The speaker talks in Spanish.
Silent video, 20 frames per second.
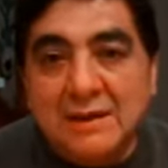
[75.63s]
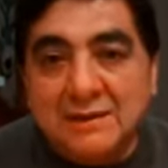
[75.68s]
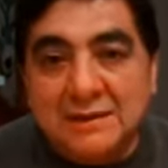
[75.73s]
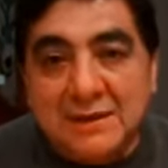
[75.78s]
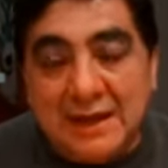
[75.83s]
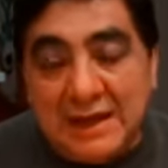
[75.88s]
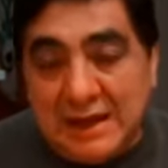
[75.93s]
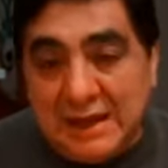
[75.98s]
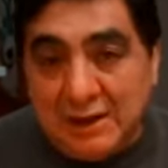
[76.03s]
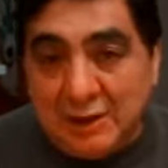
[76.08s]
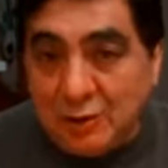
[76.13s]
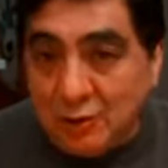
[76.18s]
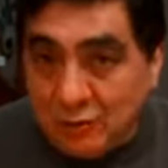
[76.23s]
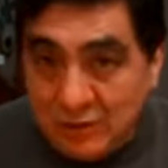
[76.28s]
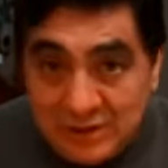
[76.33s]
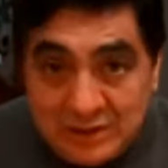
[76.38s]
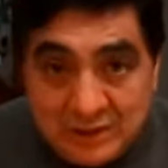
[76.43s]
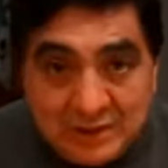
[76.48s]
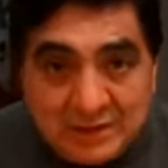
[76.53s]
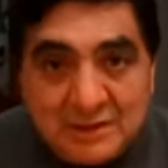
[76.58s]
de lo
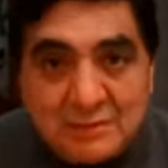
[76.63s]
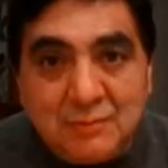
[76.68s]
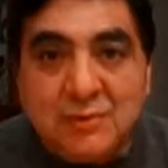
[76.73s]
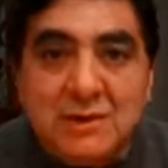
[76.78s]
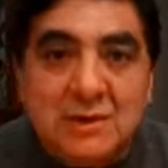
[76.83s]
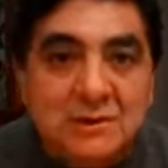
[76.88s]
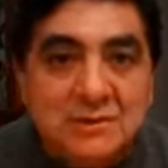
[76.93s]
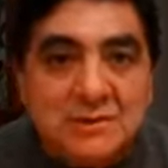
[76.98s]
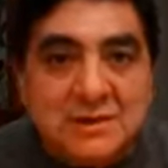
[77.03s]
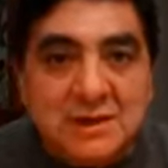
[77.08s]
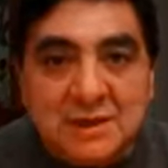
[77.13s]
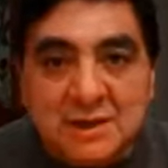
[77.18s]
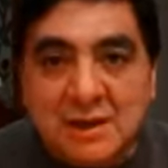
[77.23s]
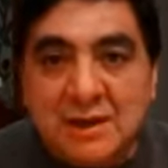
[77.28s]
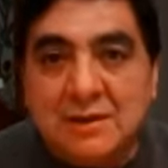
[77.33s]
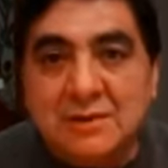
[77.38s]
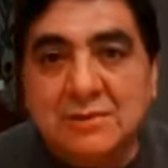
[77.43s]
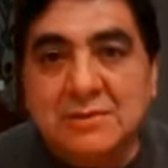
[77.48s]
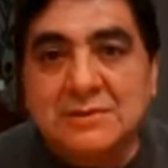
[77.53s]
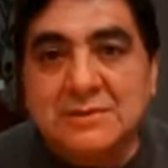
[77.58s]
íntimo, de los
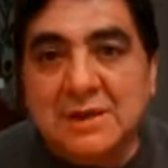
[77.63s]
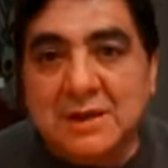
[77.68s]
secretos